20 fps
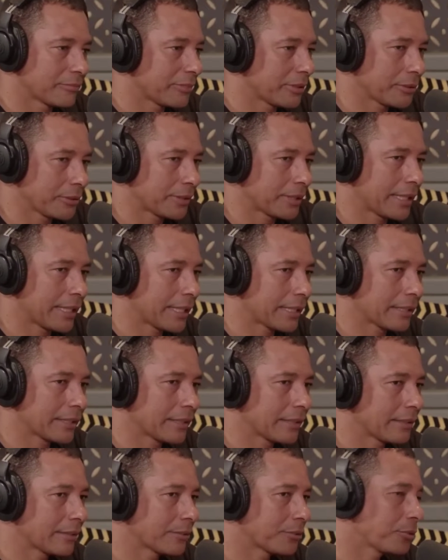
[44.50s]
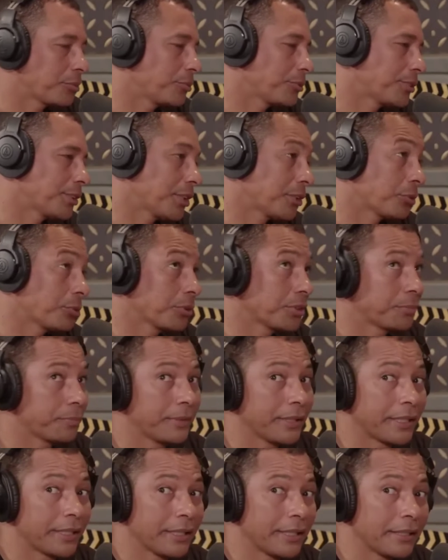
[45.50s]
não falou nada, todo mundo sentou
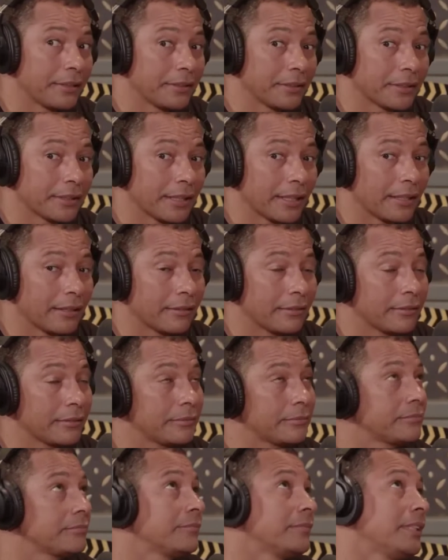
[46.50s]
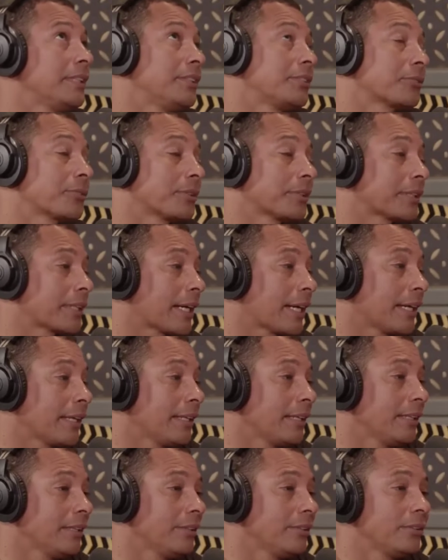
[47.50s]
esperando e tal. Ele
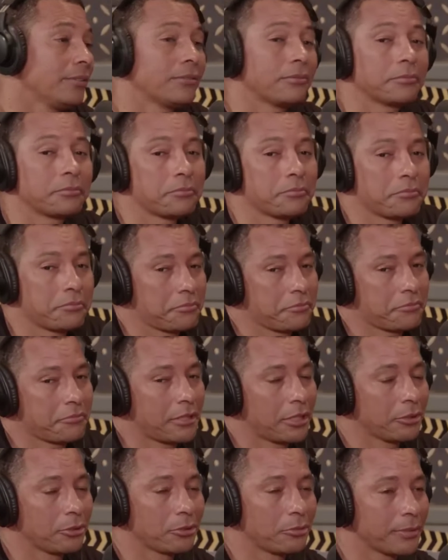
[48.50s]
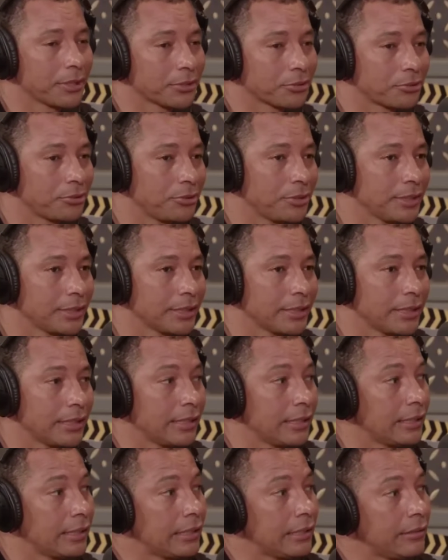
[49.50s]
descontraído, falou algumas coisas.
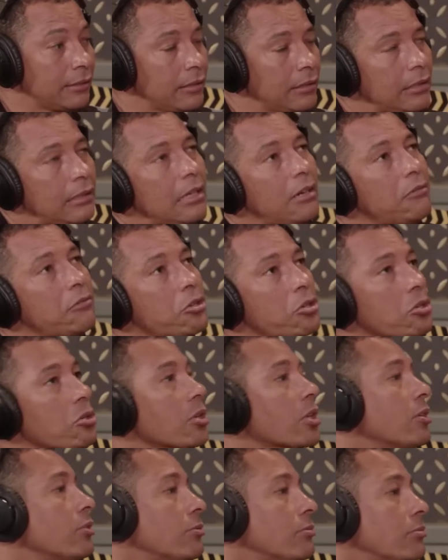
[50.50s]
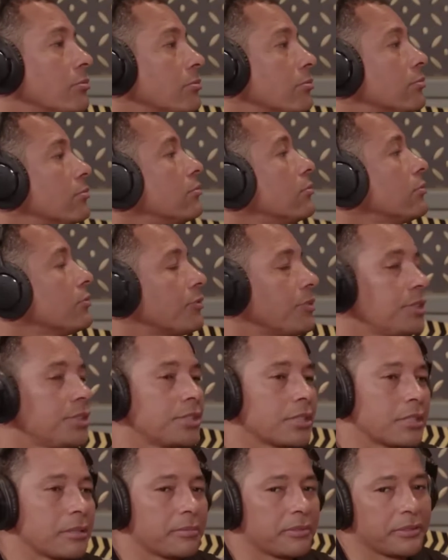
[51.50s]
Ah, vou colocar um, um
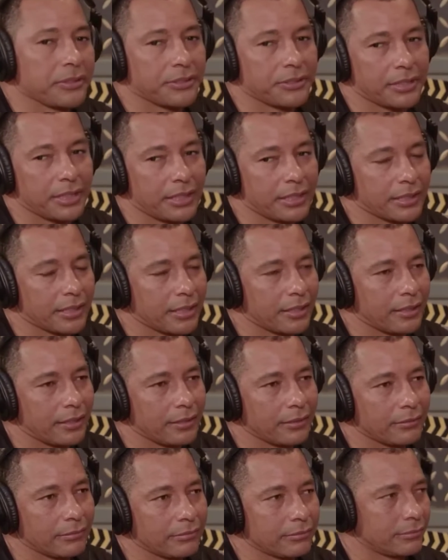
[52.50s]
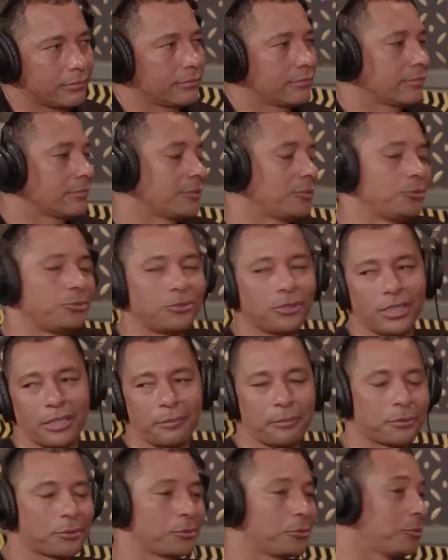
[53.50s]
vídeo aqui pra vocês aqui. Um
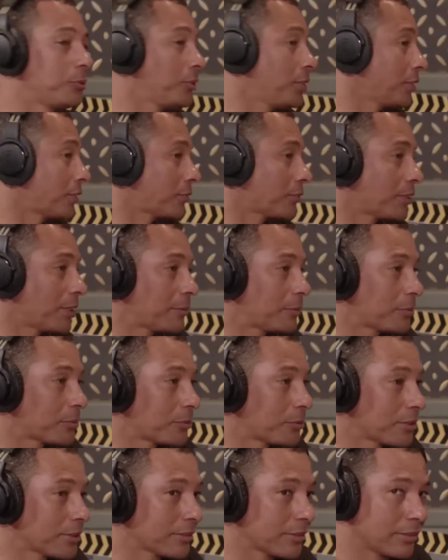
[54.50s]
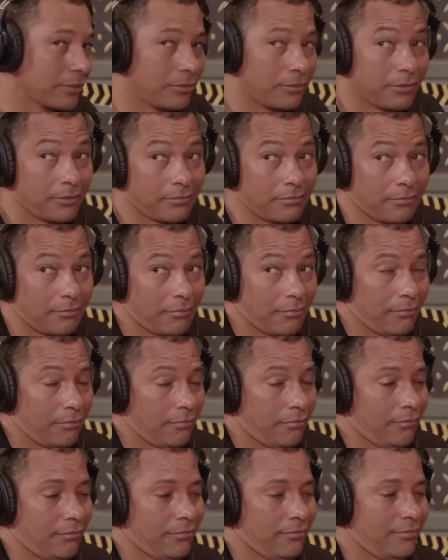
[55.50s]
olha pro outro, olha pro outro. Tipo, o que, que
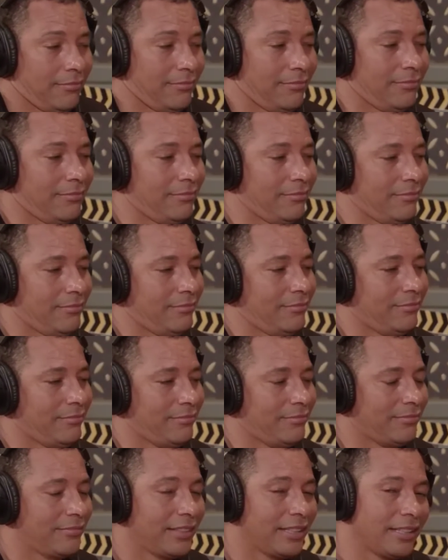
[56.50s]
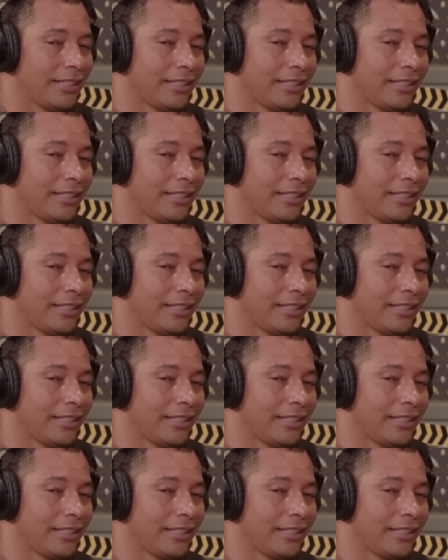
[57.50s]
ele tá preparando?